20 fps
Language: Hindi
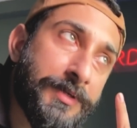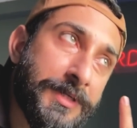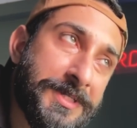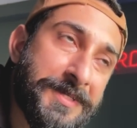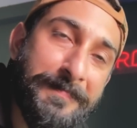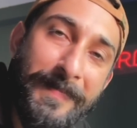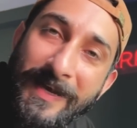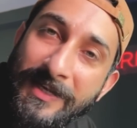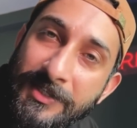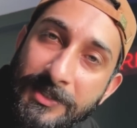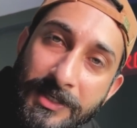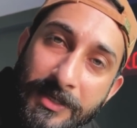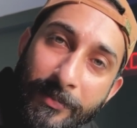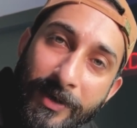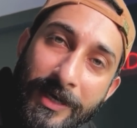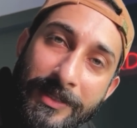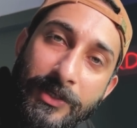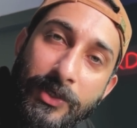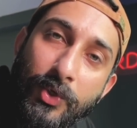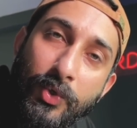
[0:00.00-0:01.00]
की स्पेक्स की
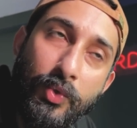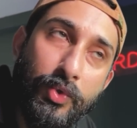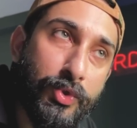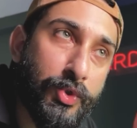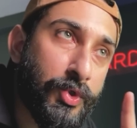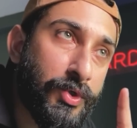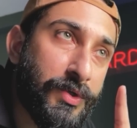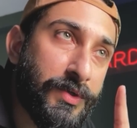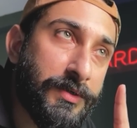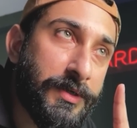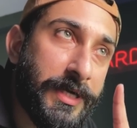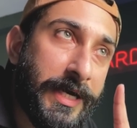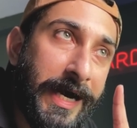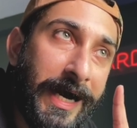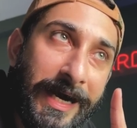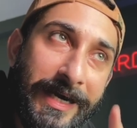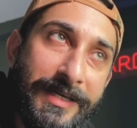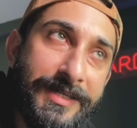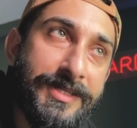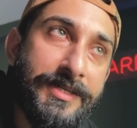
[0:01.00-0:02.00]
बात करूँ तो
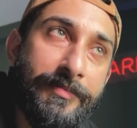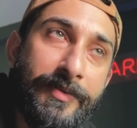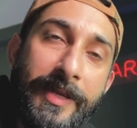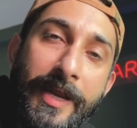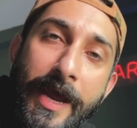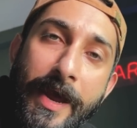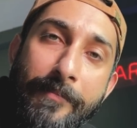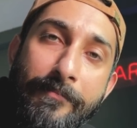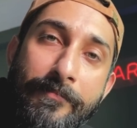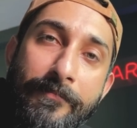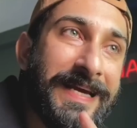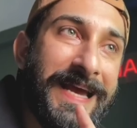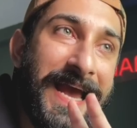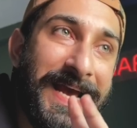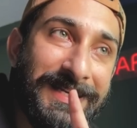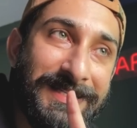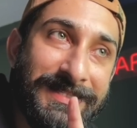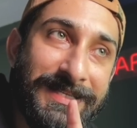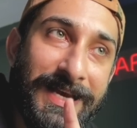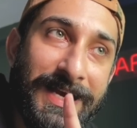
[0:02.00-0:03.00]
आठ जी बी रैम
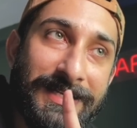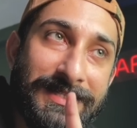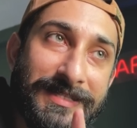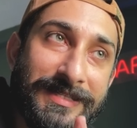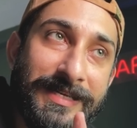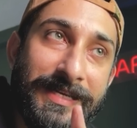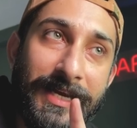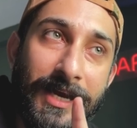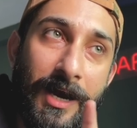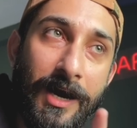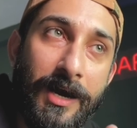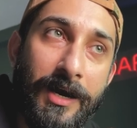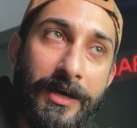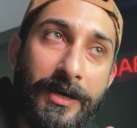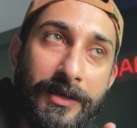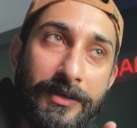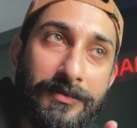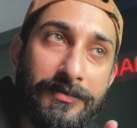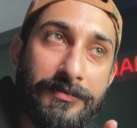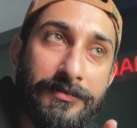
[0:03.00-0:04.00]
एस एस डी
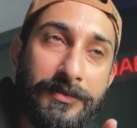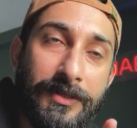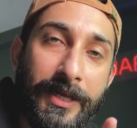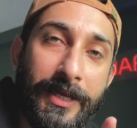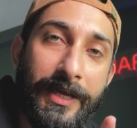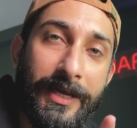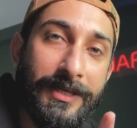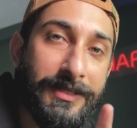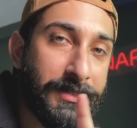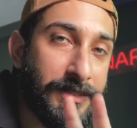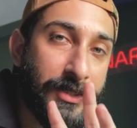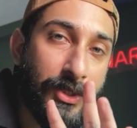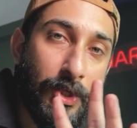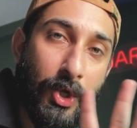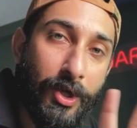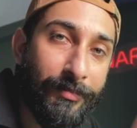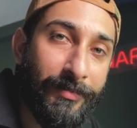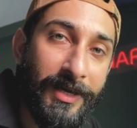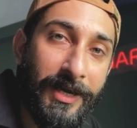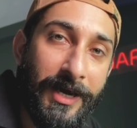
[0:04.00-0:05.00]
हार्ड ठीक है
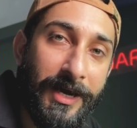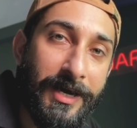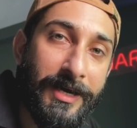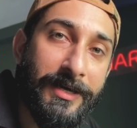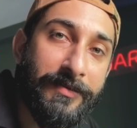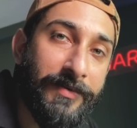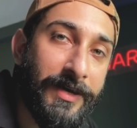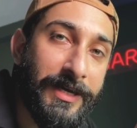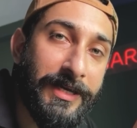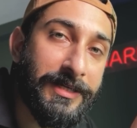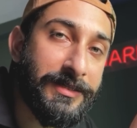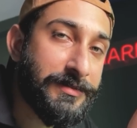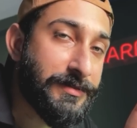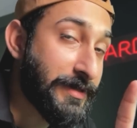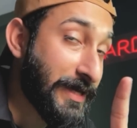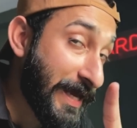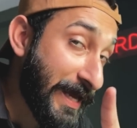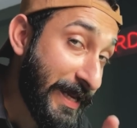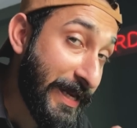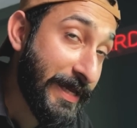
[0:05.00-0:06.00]
नॉर्मल हार्ड वाला
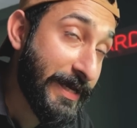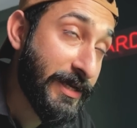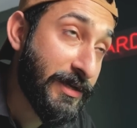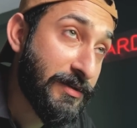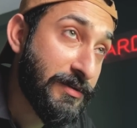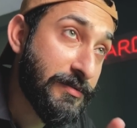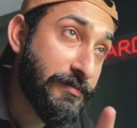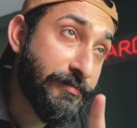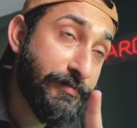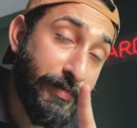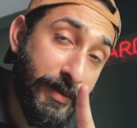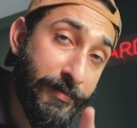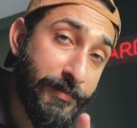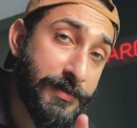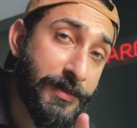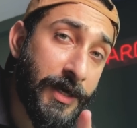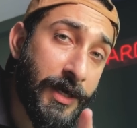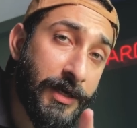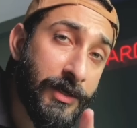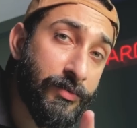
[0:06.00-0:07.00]
नहीं लेना फिर
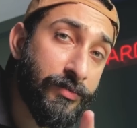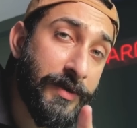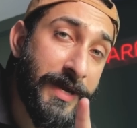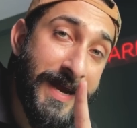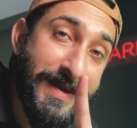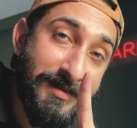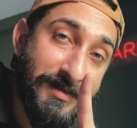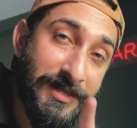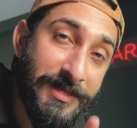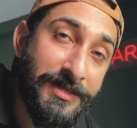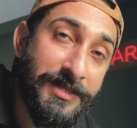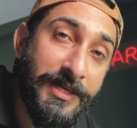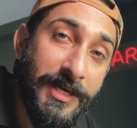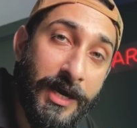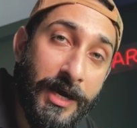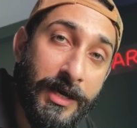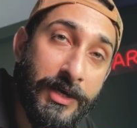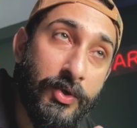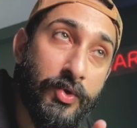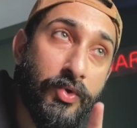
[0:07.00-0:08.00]
बता रहा हूँ एस एस डी
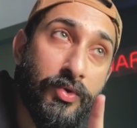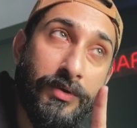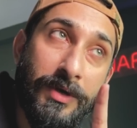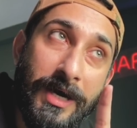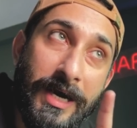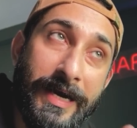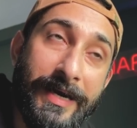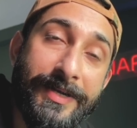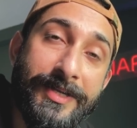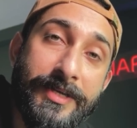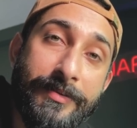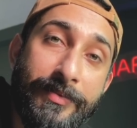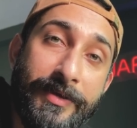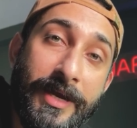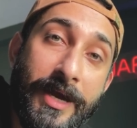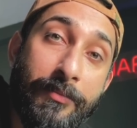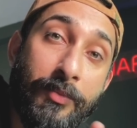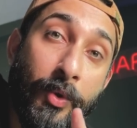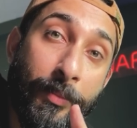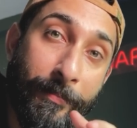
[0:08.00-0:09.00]
हार्ड हो आठ जी बी
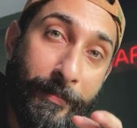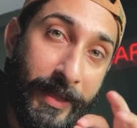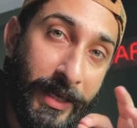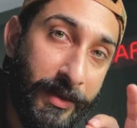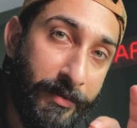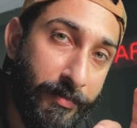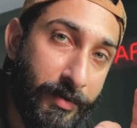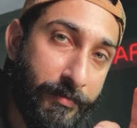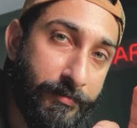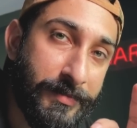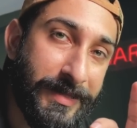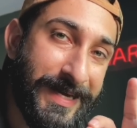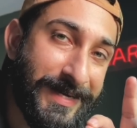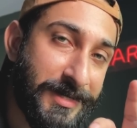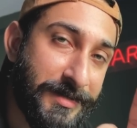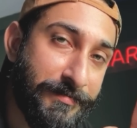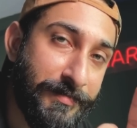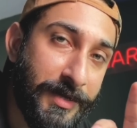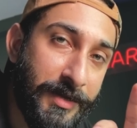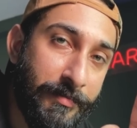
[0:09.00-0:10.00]
रैम हो मिनिमम
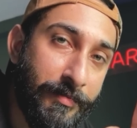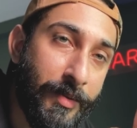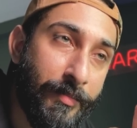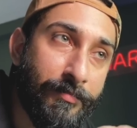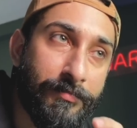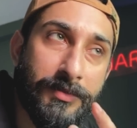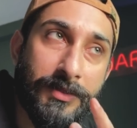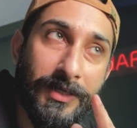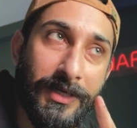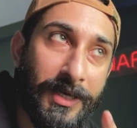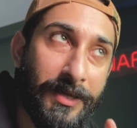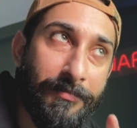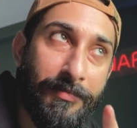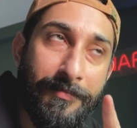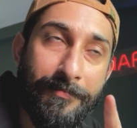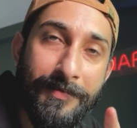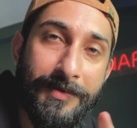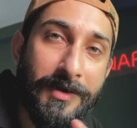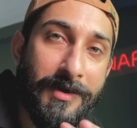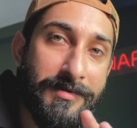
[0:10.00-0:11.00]
दैट्स मिनिमम
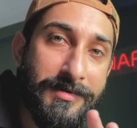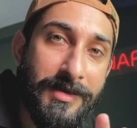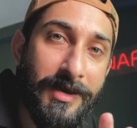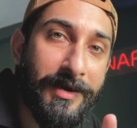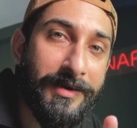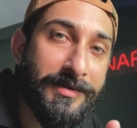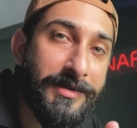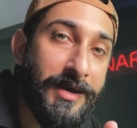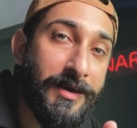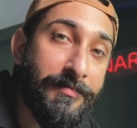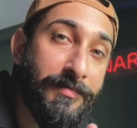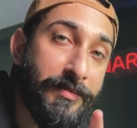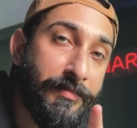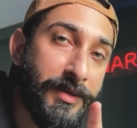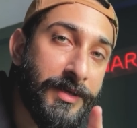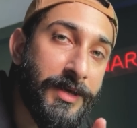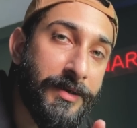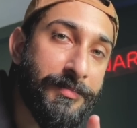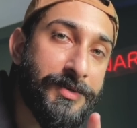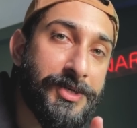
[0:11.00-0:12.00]
तकरीबन पचास हज़ार हज़ार में भी
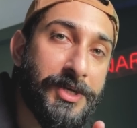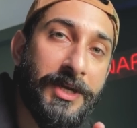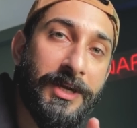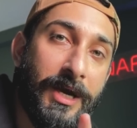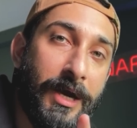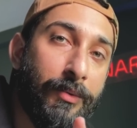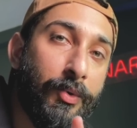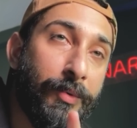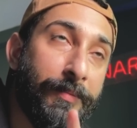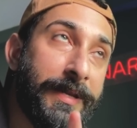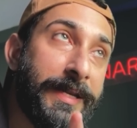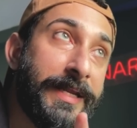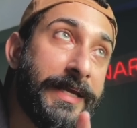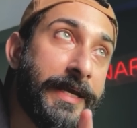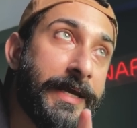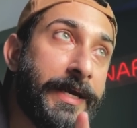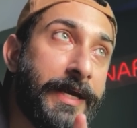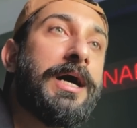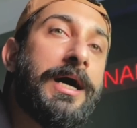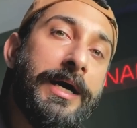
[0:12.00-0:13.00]
ये मशीन आपको मिलनी है
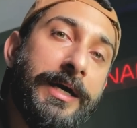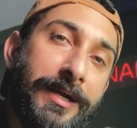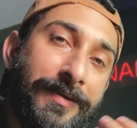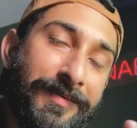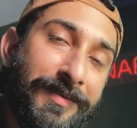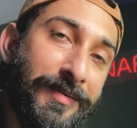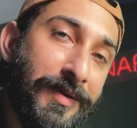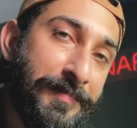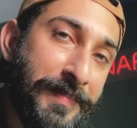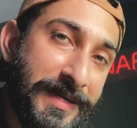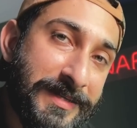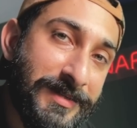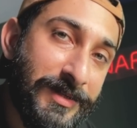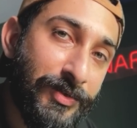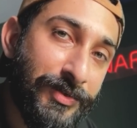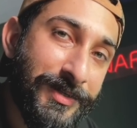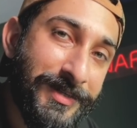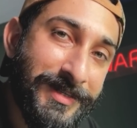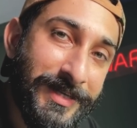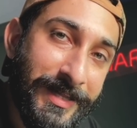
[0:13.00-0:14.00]
अगर आपके पास पैसे
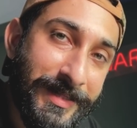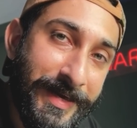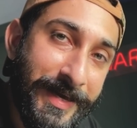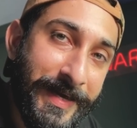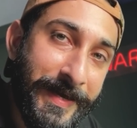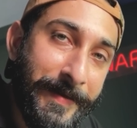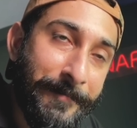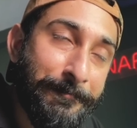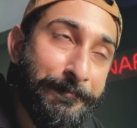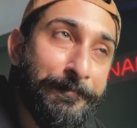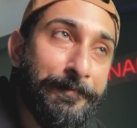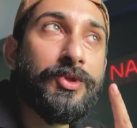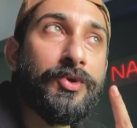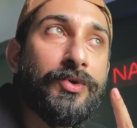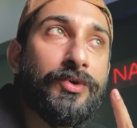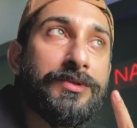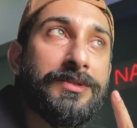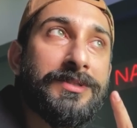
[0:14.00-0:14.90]
थोड़े ज़्यादा हैं तो